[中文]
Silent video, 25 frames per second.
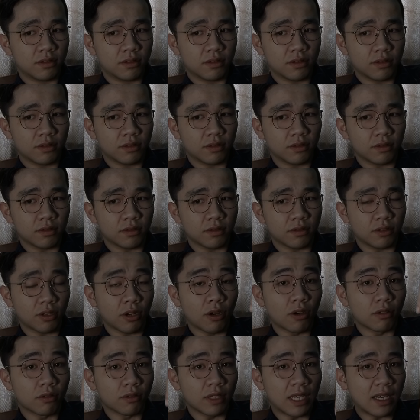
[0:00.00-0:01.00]
就是
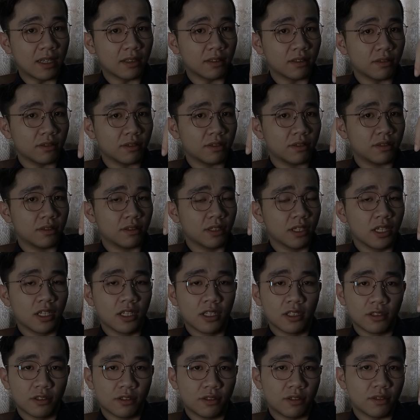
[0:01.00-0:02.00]
同样都是
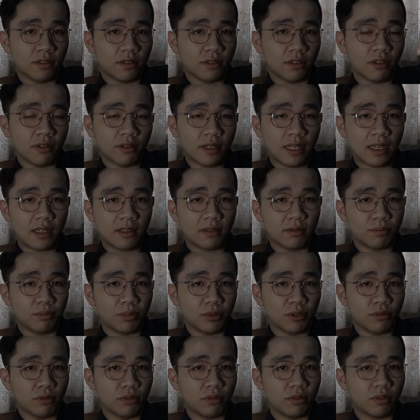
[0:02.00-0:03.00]
就是同样，
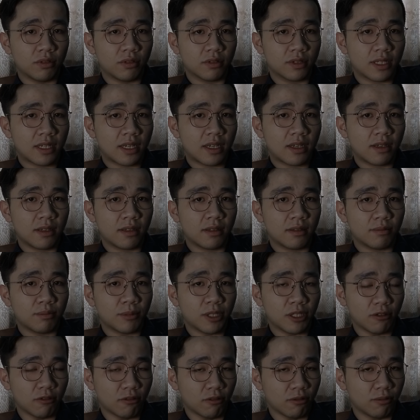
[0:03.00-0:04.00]
比如说在
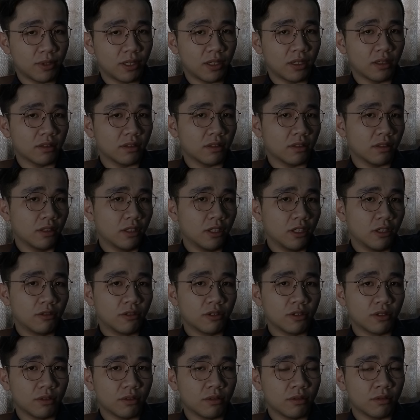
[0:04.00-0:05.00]
美国吧，
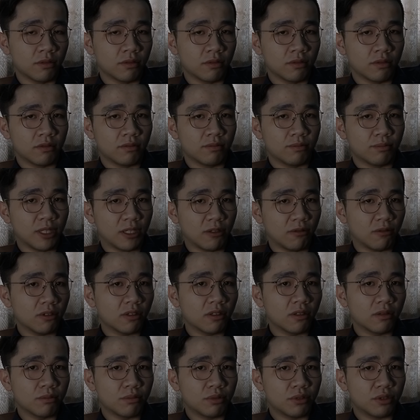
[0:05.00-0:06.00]
或者呃嗯，美国
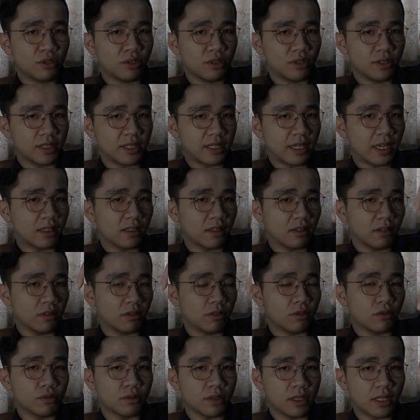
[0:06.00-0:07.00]
可能不是很恰当，
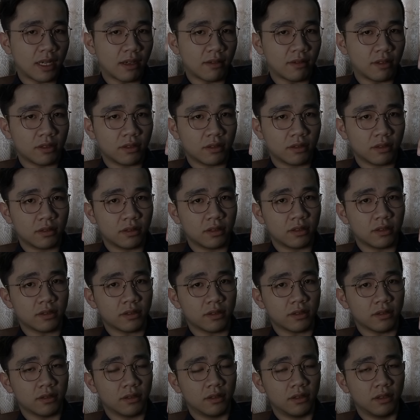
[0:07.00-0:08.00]
那就举台湾这个例
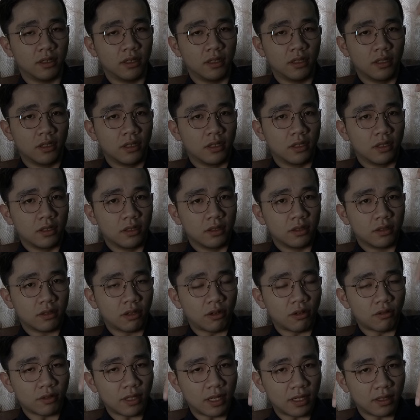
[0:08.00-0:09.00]
子。
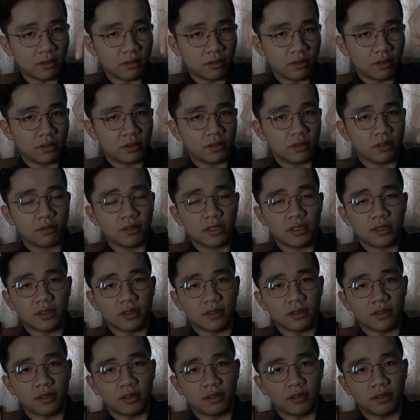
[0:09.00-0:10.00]
同样都是社会
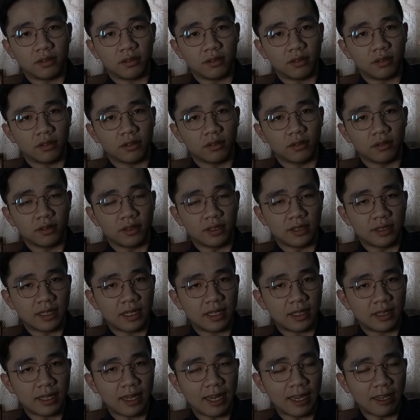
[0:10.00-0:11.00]
底层的时候，你
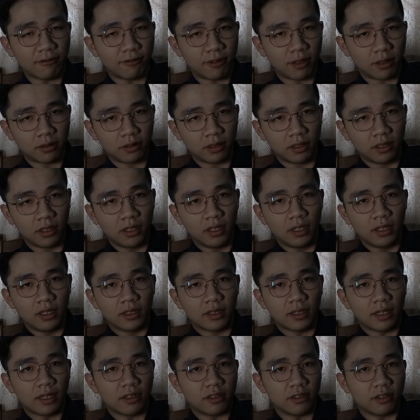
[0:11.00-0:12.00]
在台湾，
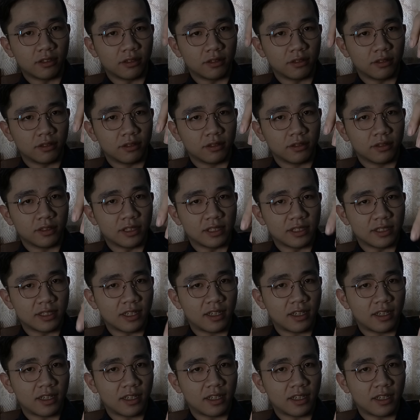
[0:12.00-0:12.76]
然后你